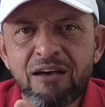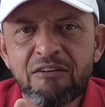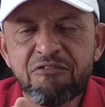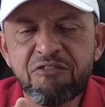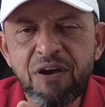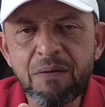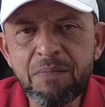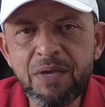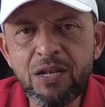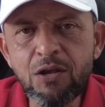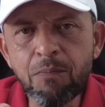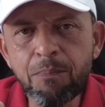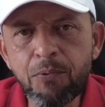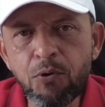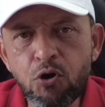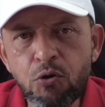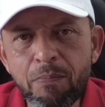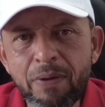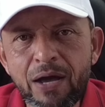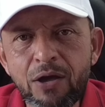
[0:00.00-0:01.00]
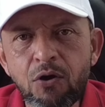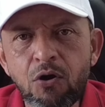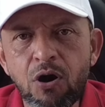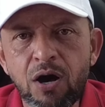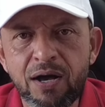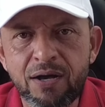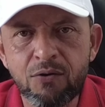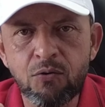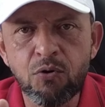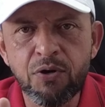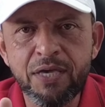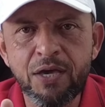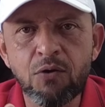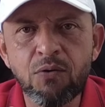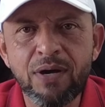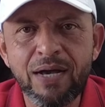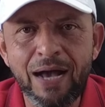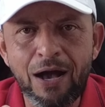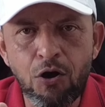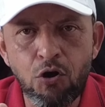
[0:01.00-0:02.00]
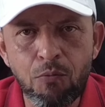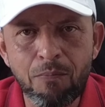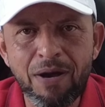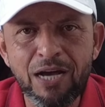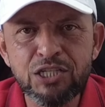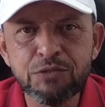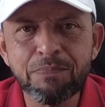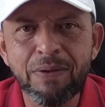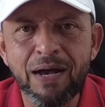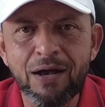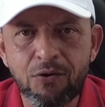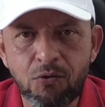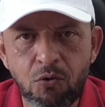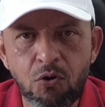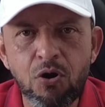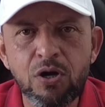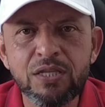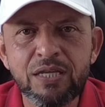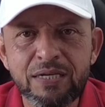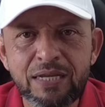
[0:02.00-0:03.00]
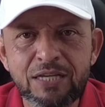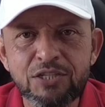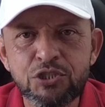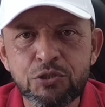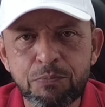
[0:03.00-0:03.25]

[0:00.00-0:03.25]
Família um pouco maior ou quer um carro mais barcona, né?